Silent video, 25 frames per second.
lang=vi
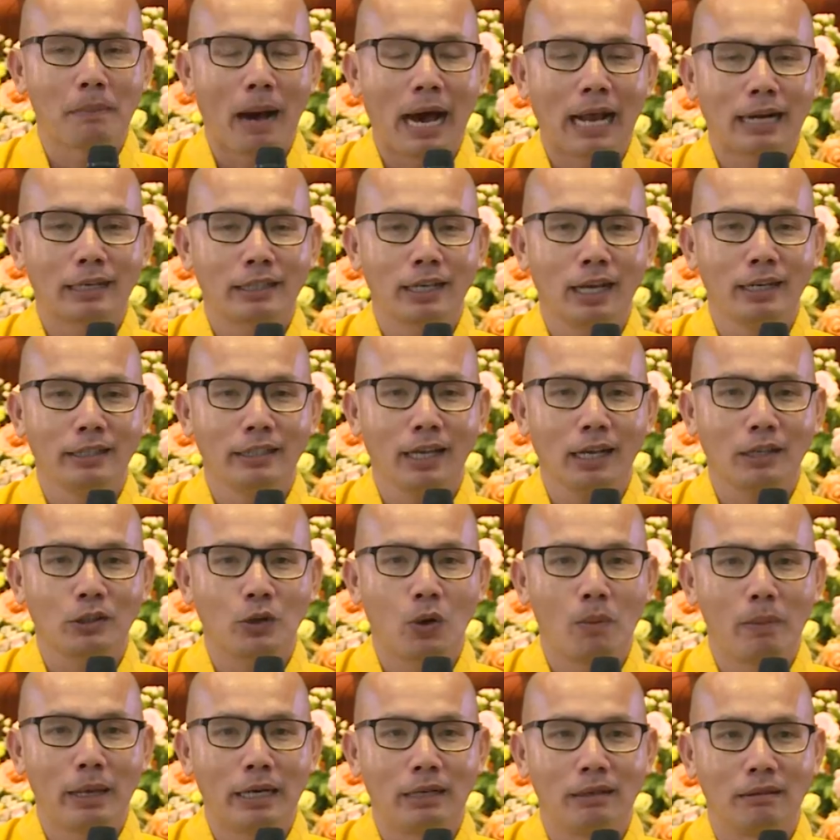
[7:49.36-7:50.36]
bạn thân nhất
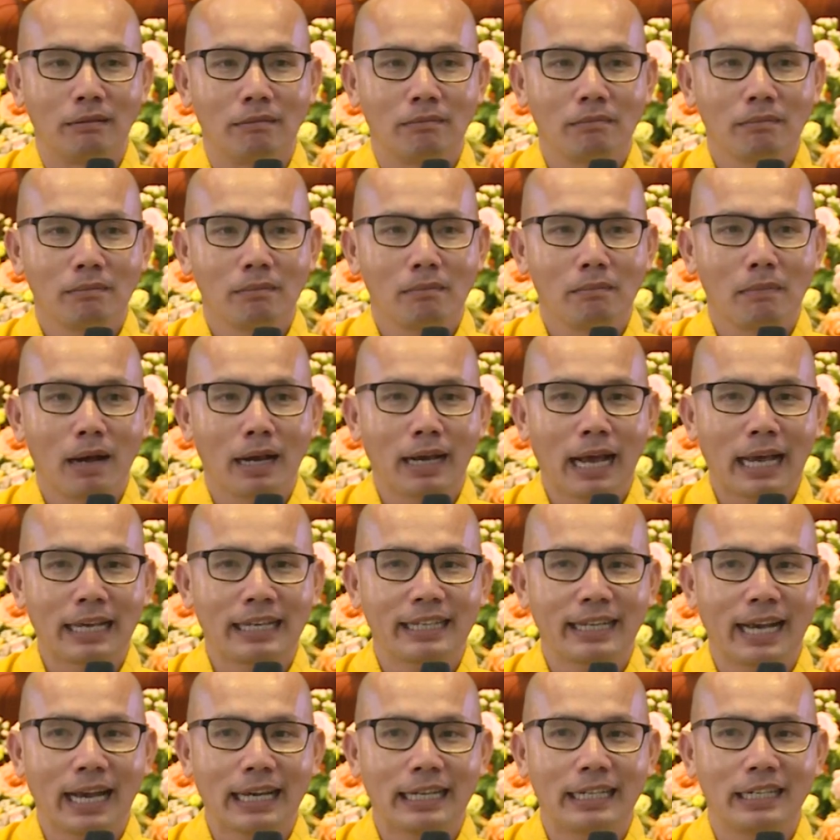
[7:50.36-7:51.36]
của mình mà ngày
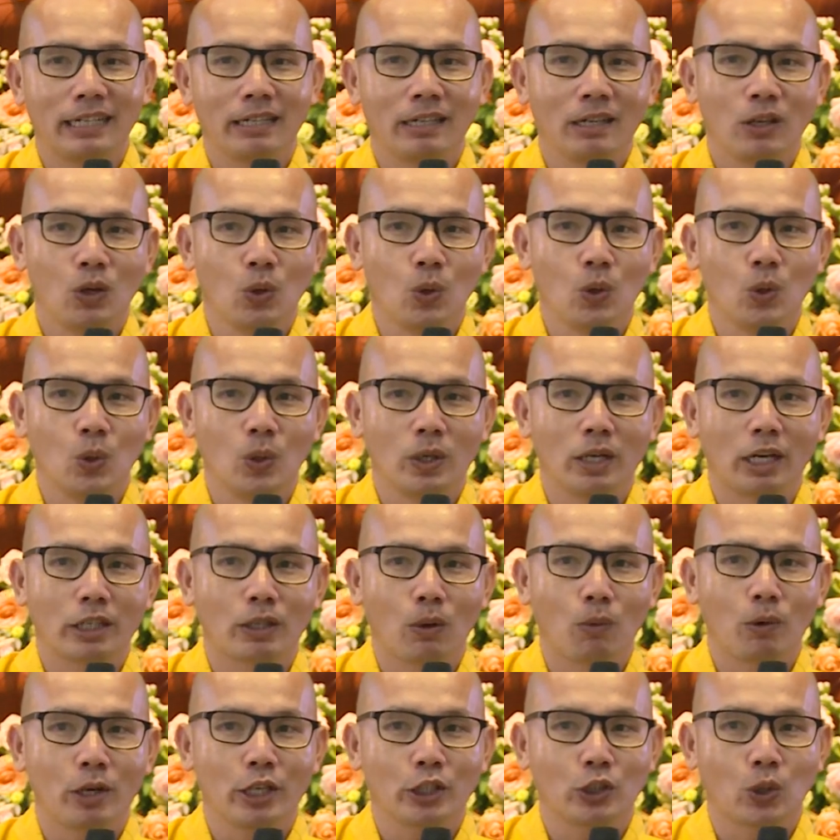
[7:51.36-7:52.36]
ngày luôn luôn ở
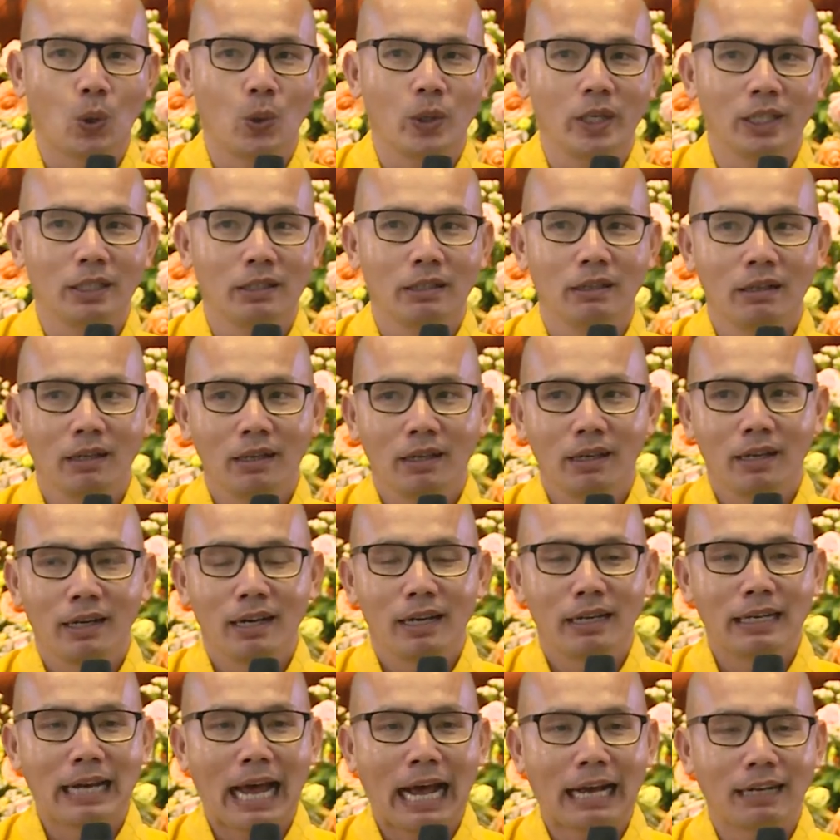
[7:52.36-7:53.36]
trong cái túi
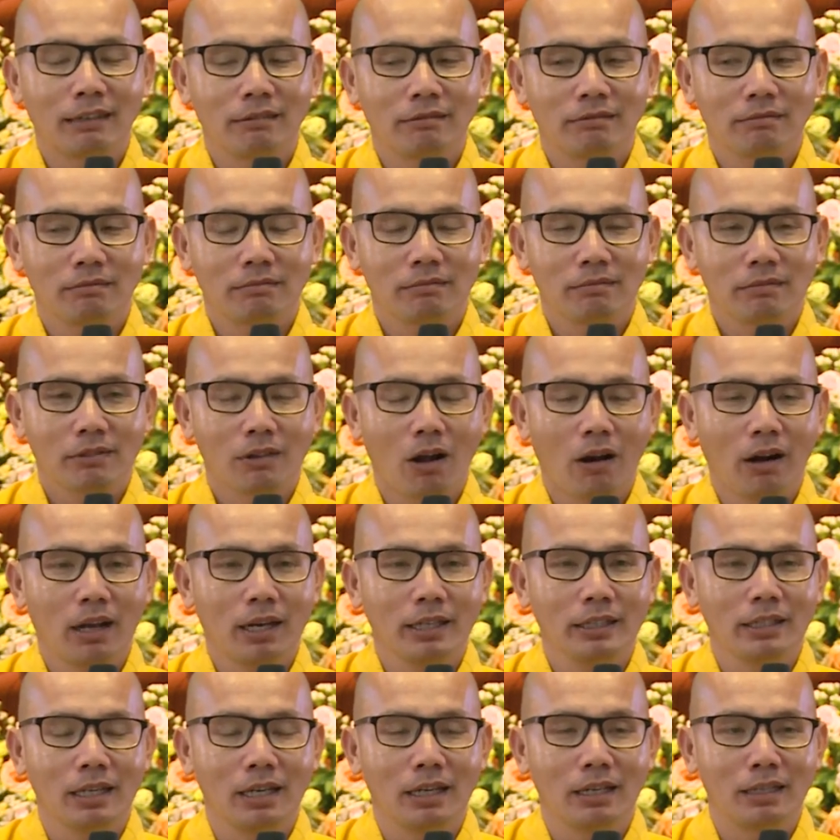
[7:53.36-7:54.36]
nặng, đó là
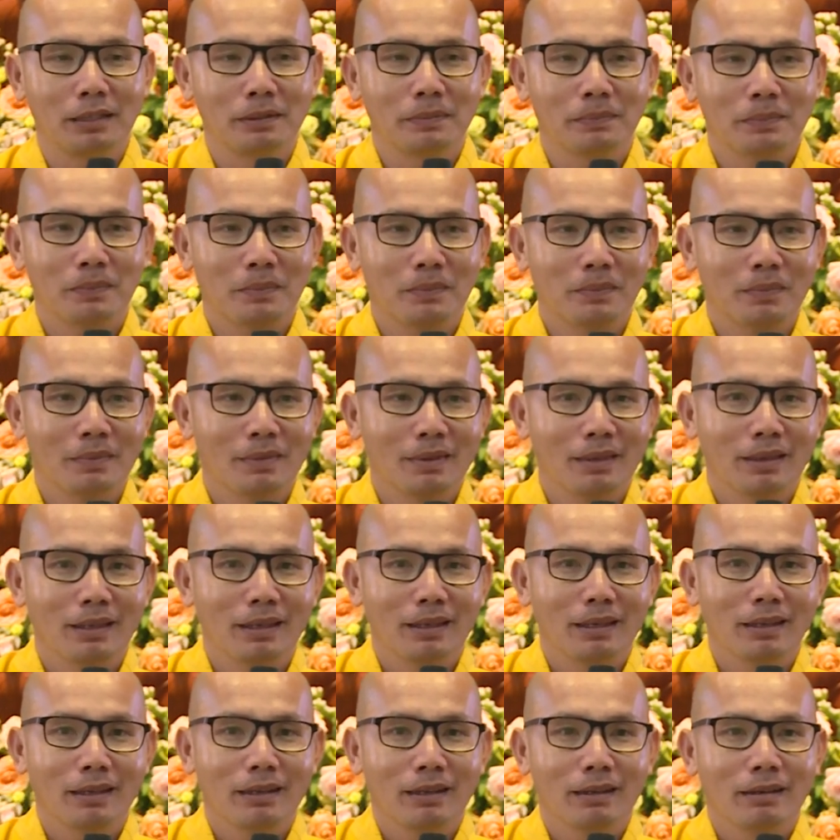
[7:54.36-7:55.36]
cái gì?
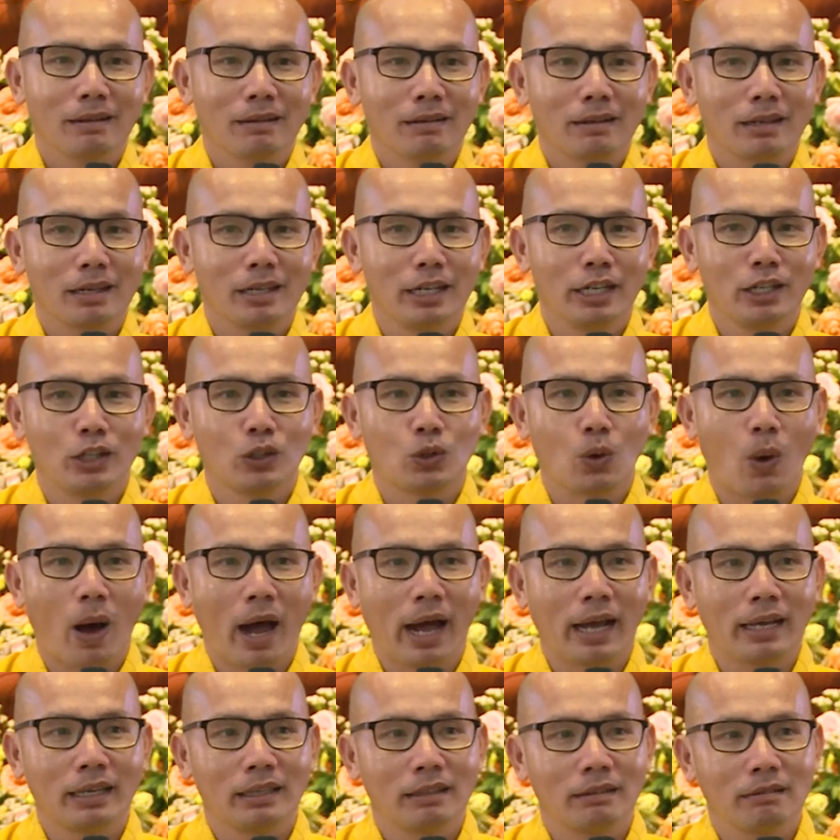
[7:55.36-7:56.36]
Cái điện
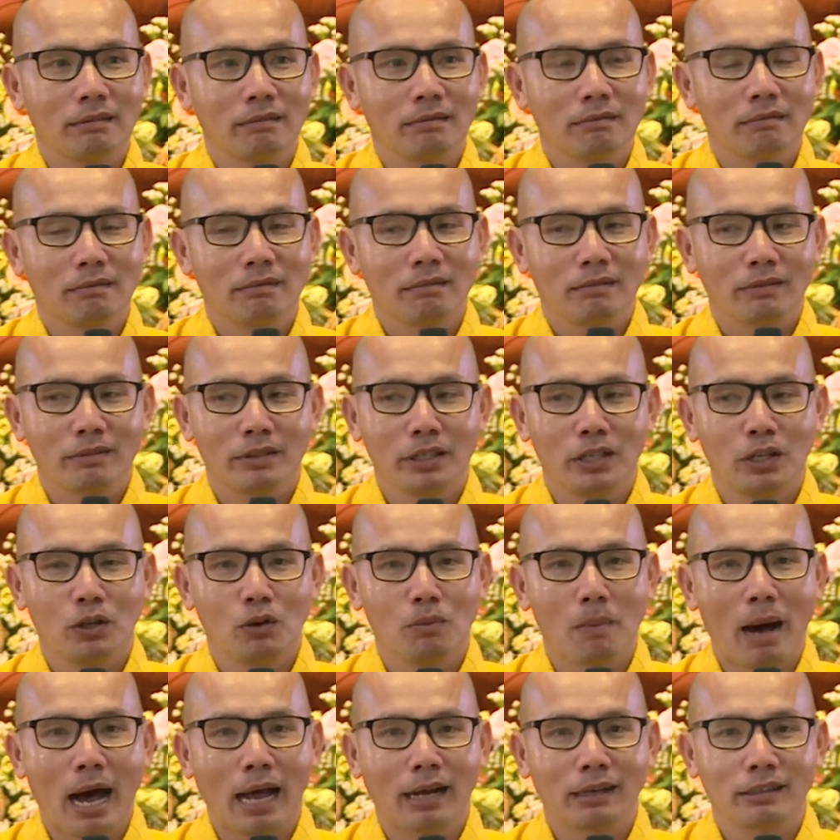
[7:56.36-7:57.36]
thoại. Nhiều
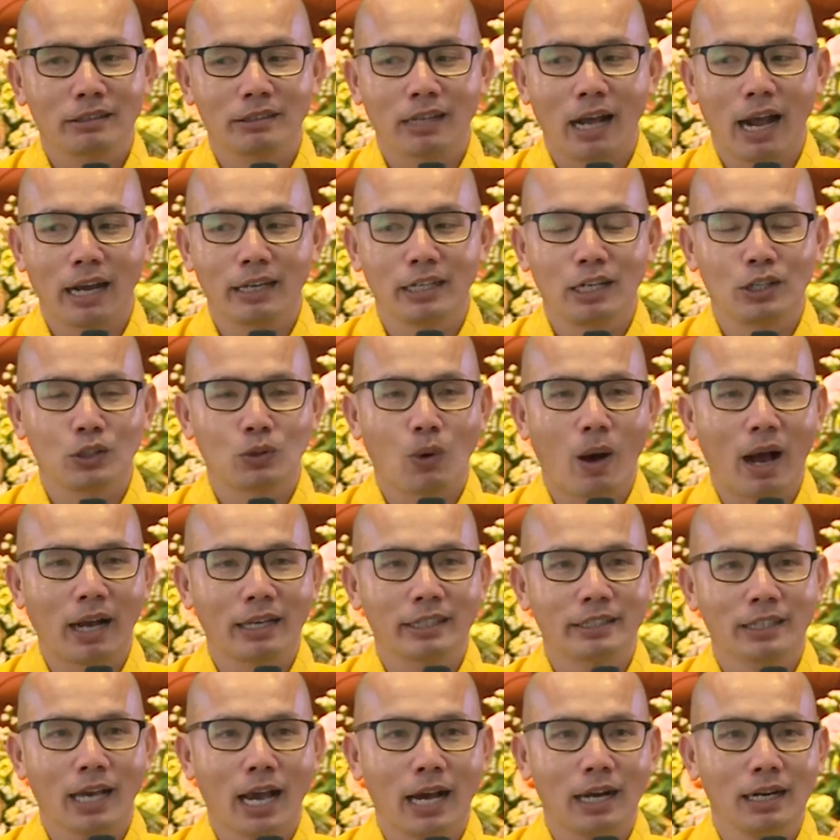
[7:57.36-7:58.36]
bạn xài điện thoại
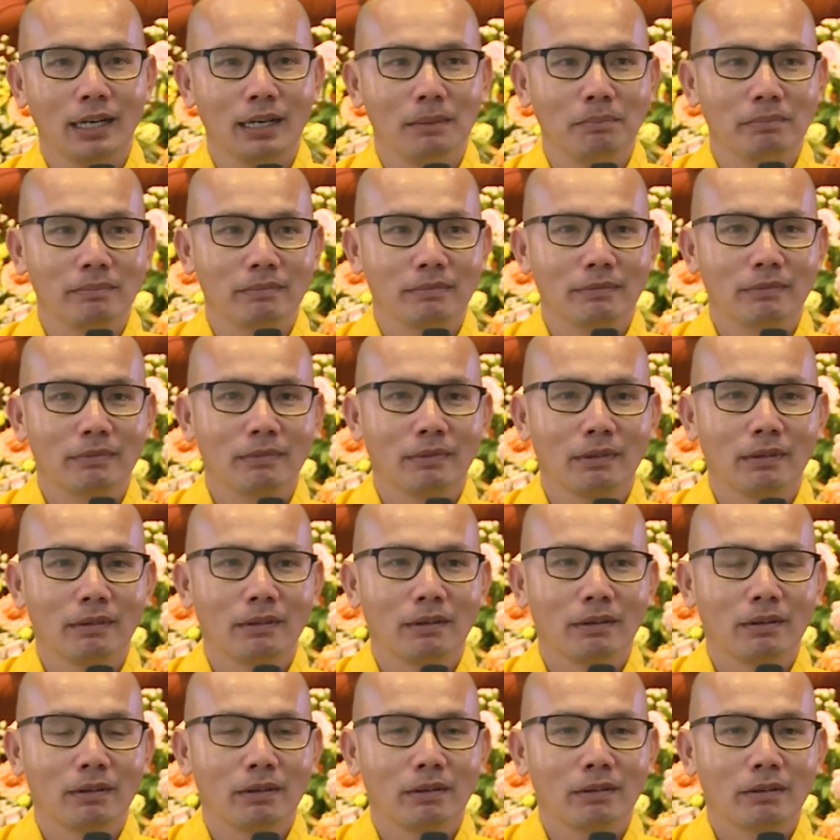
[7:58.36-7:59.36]
sang lắm,
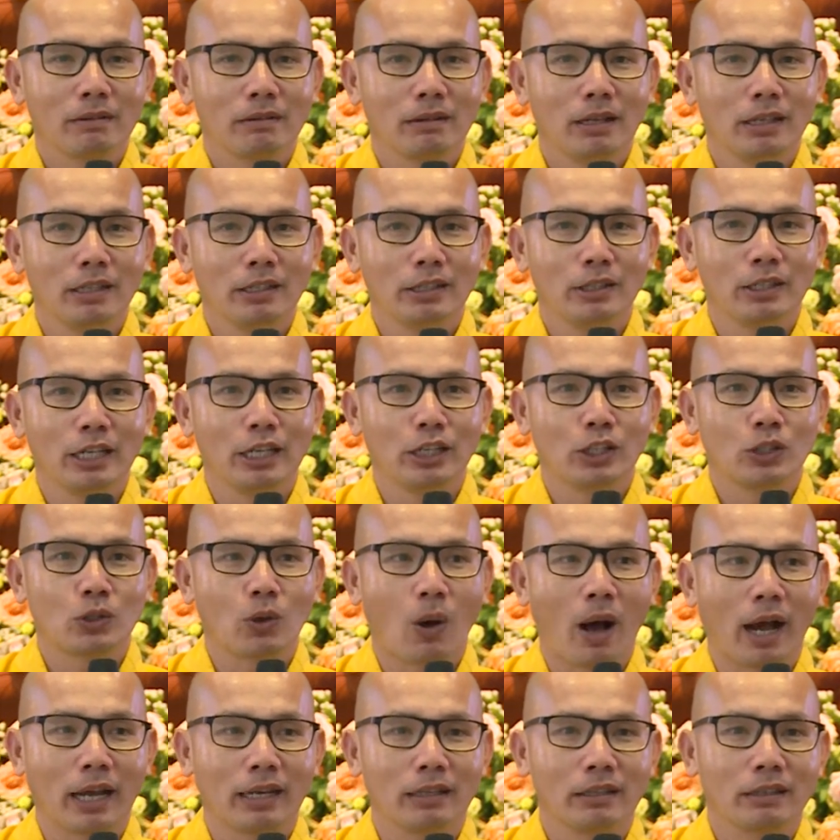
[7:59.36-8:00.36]
đến điện
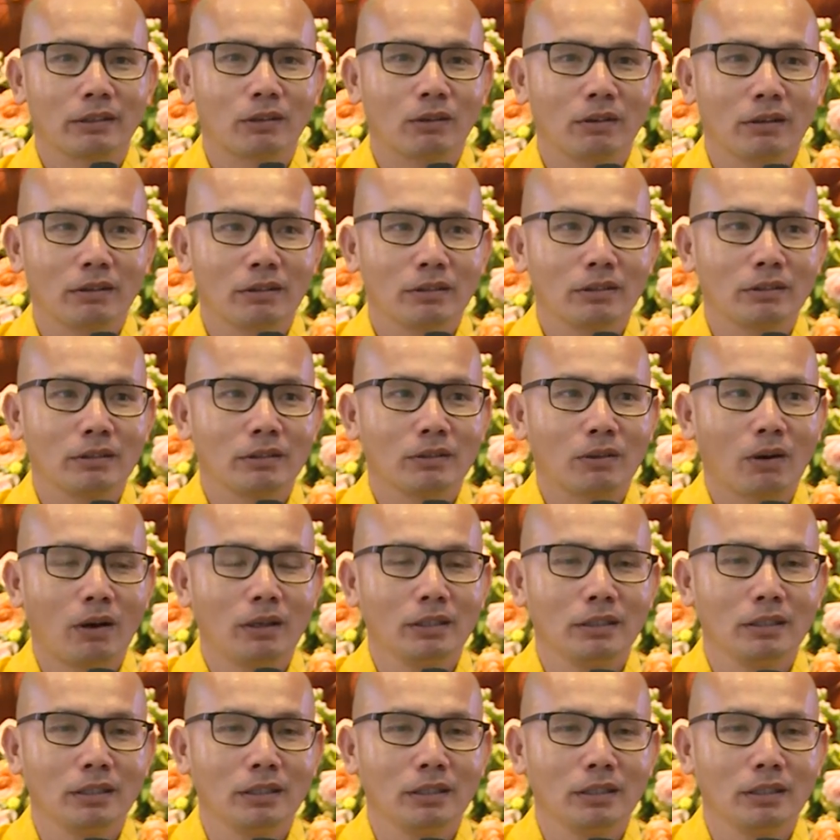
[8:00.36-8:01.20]
thoại coi